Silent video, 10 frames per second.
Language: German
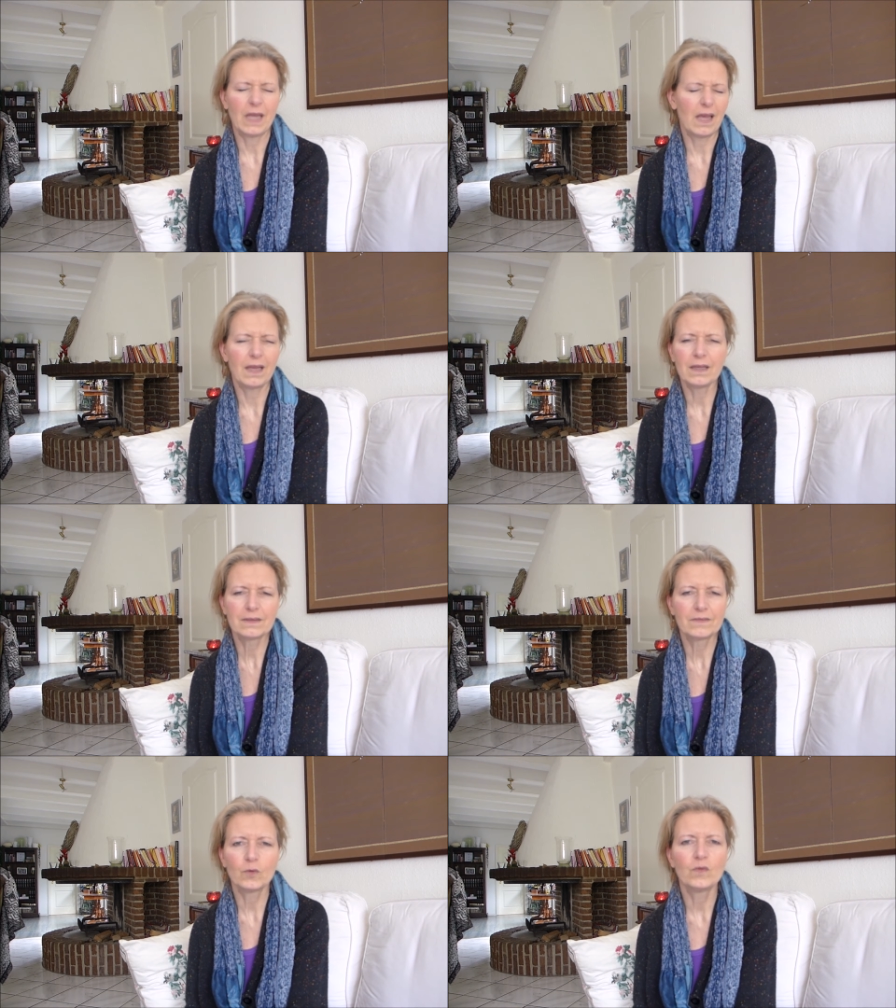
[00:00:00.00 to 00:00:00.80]
Äh,
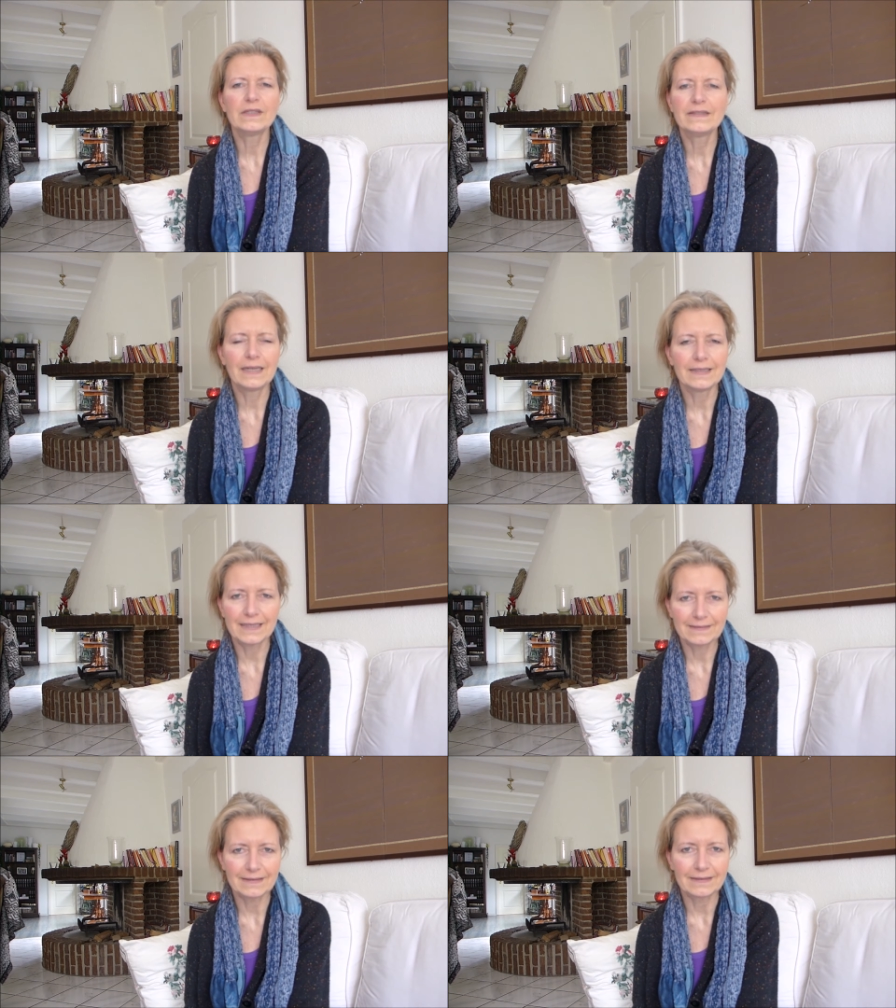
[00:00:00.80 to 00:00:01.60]
wo will sie denn
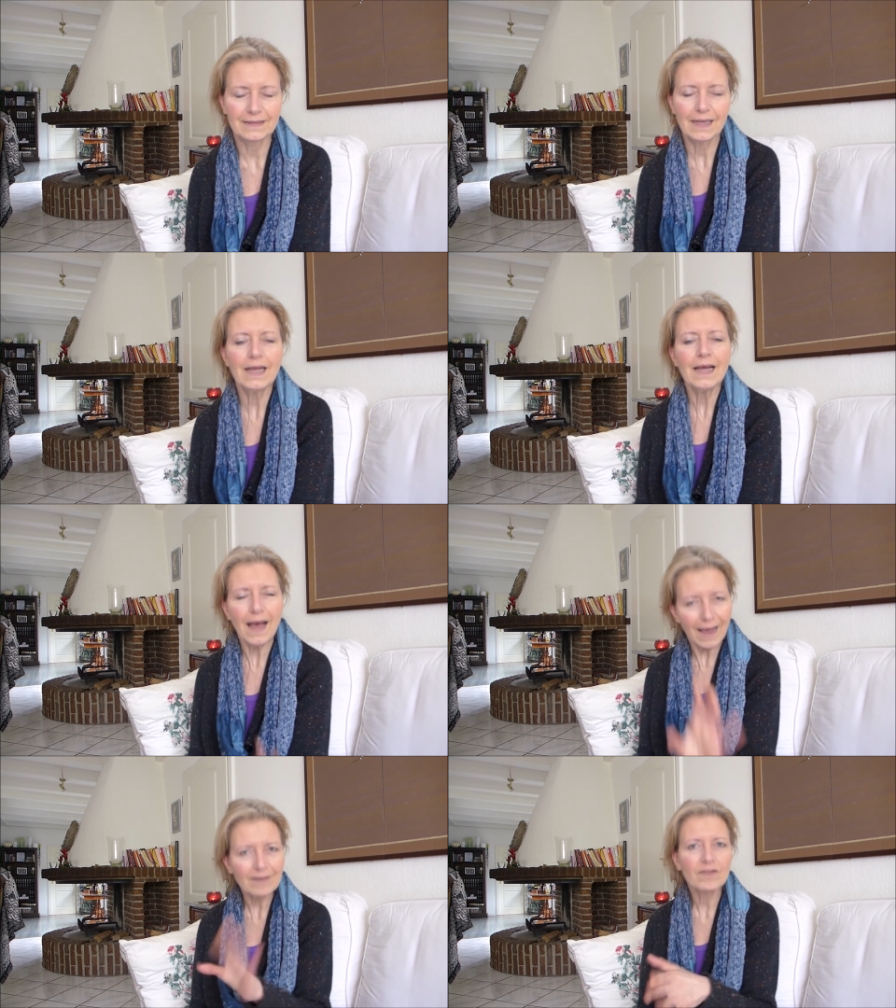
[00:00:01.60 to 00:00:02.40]
jetzt hin?
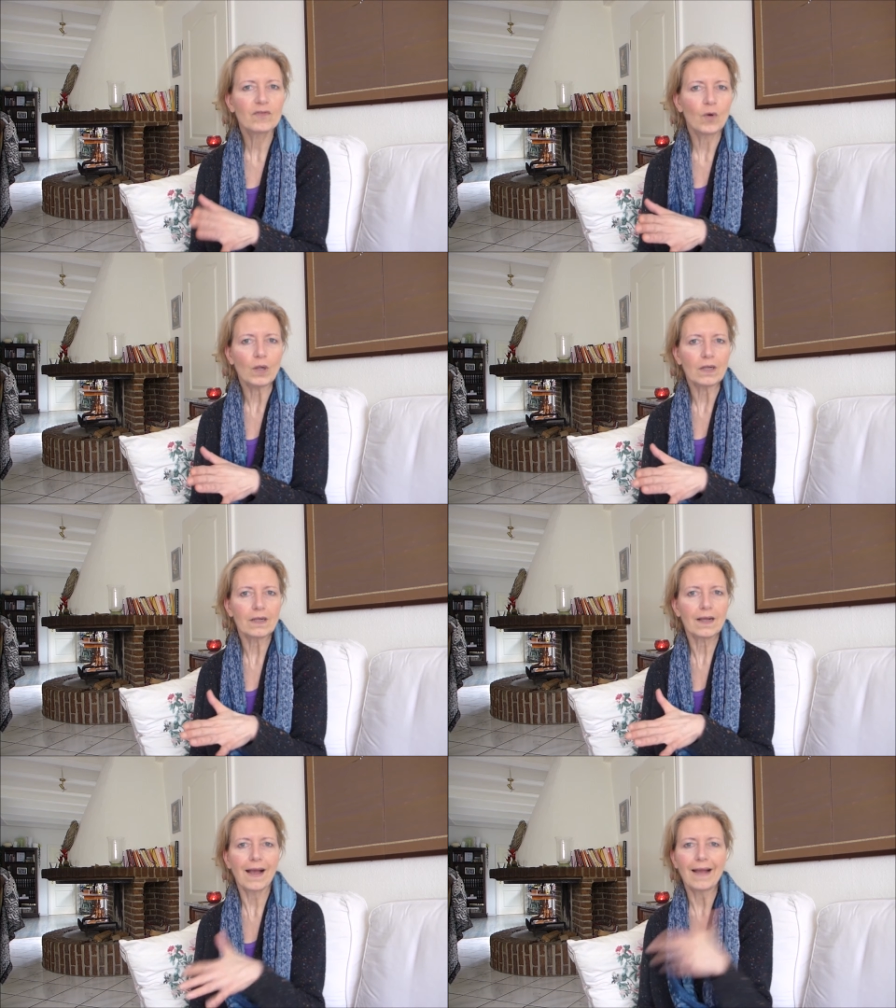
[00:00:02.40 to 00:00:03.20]
Einfach folgen,
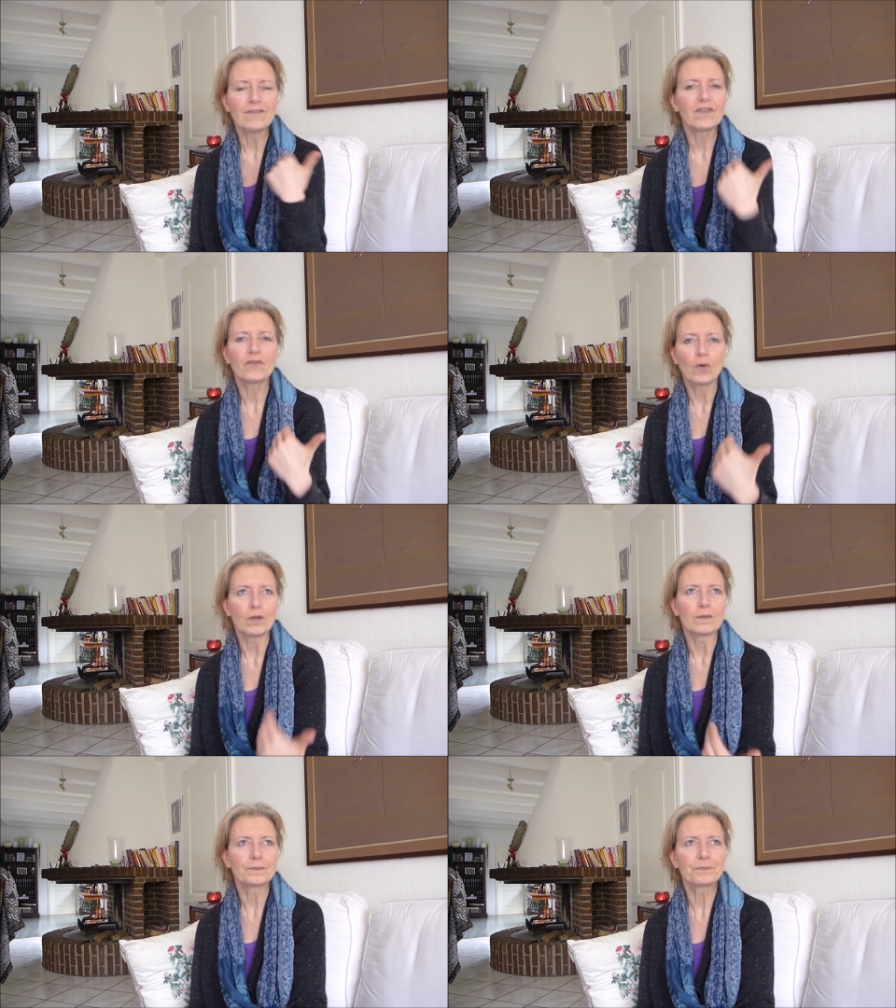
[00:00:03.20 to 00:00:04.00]
einfach
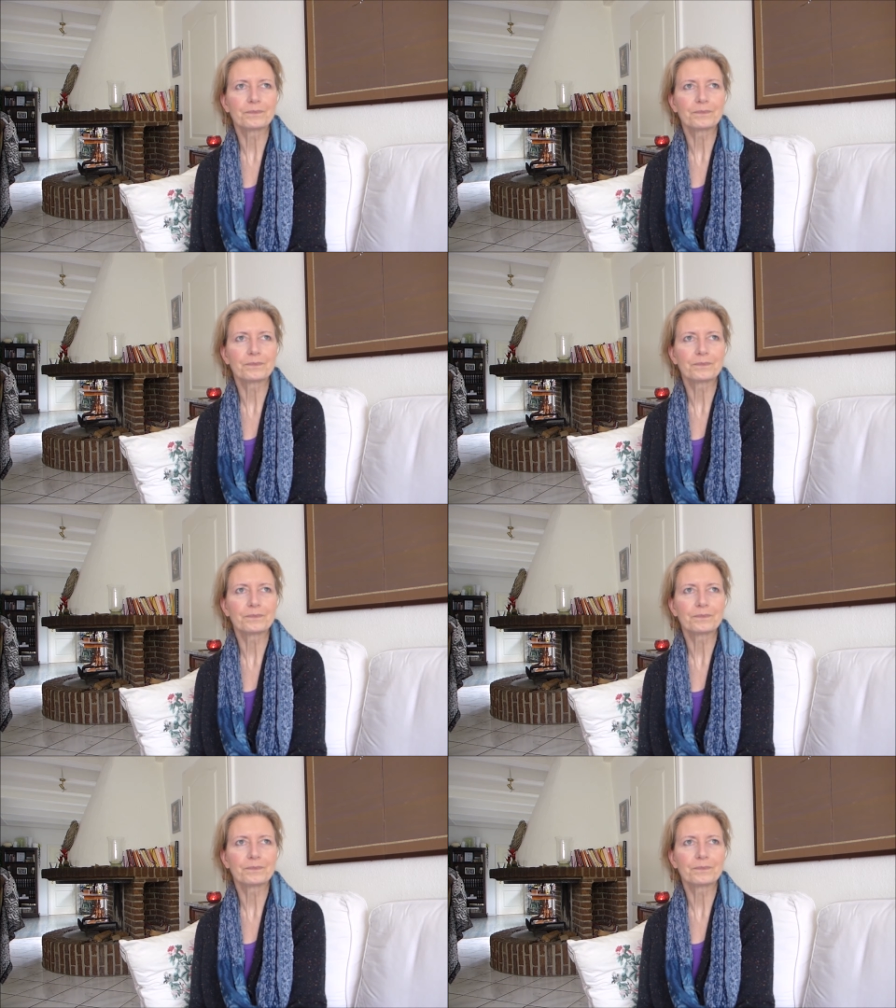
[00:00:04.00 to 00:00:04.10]
folgen.